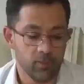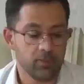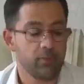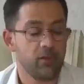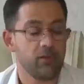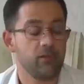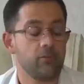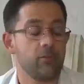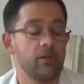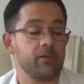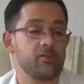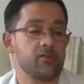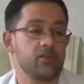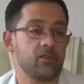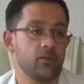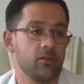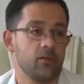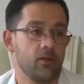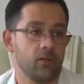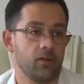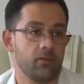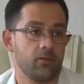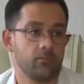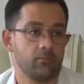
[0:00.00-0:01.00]
Мы принимаем
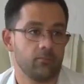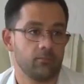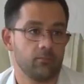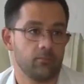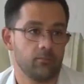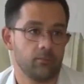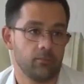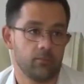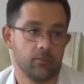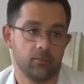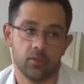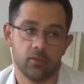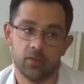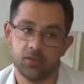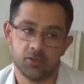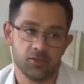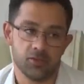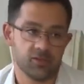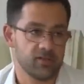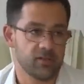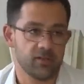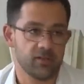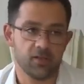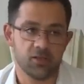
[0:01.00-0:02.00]
сигналы. Угу.
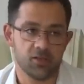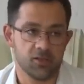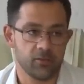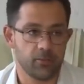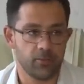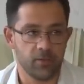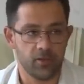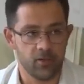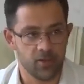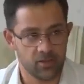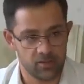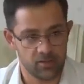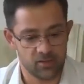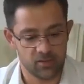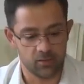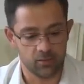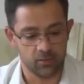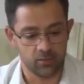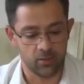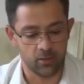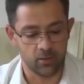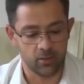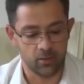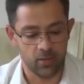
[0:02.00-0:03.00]
Наша задача принять
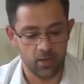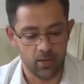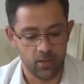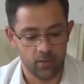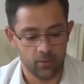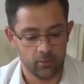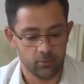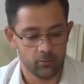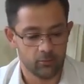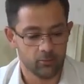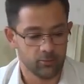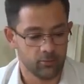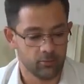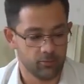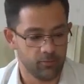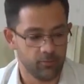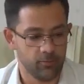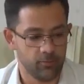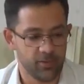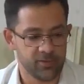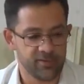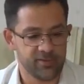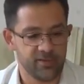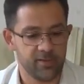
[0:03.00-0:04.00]
сигнал. Ну,
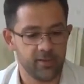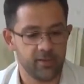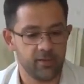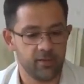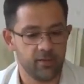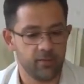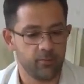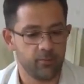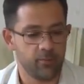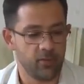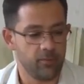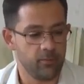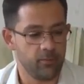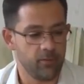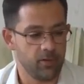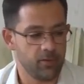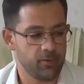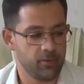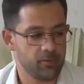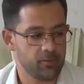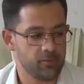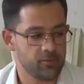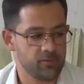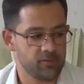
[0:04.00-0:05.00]
последний
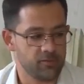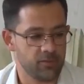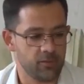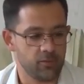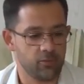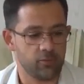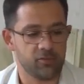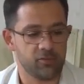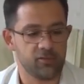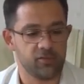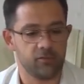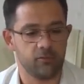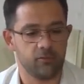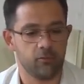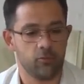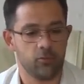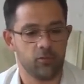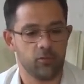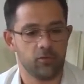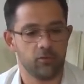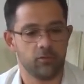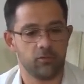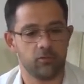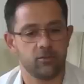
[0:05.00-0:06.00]
пример, звонок
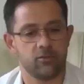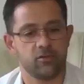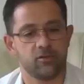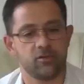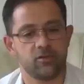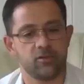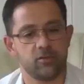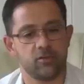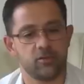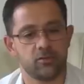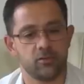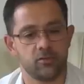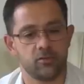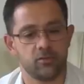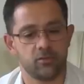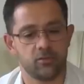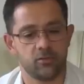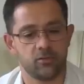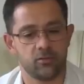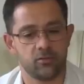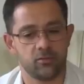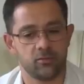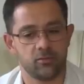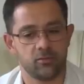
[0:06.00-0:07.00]
сегодня, то есть
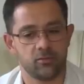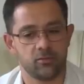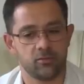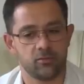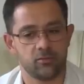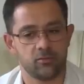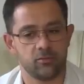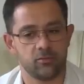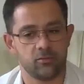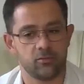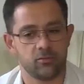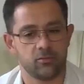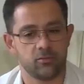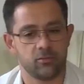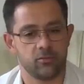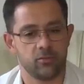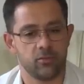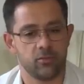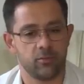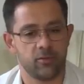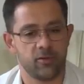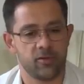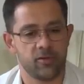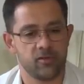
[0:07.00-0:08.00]
э,
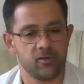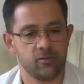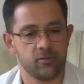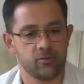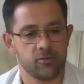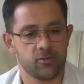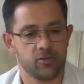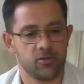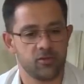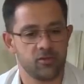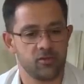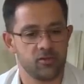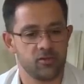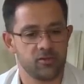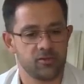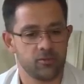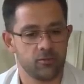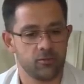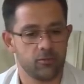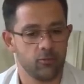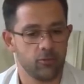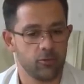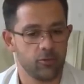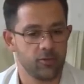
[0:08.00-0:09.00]
обратилась
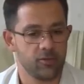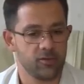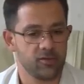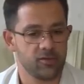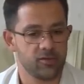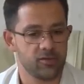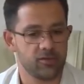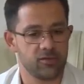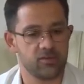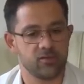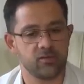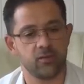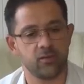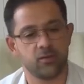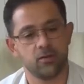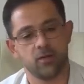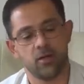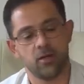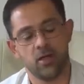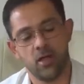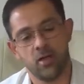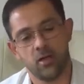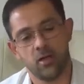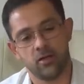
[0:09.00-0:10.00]
жительница города,
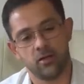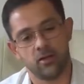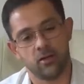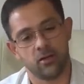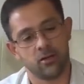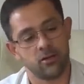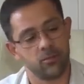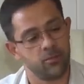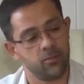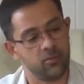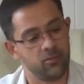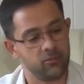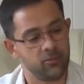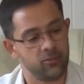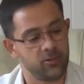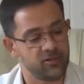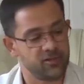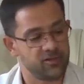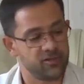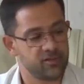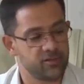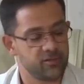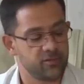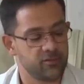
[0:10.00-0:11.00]
сказала, якобы у
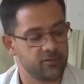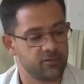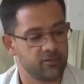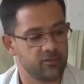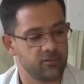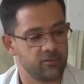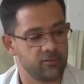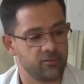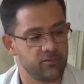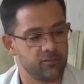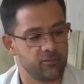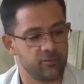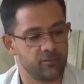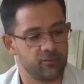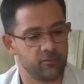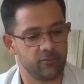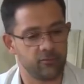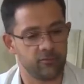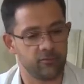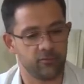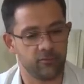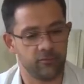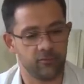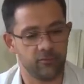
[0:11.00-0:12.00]
нас э,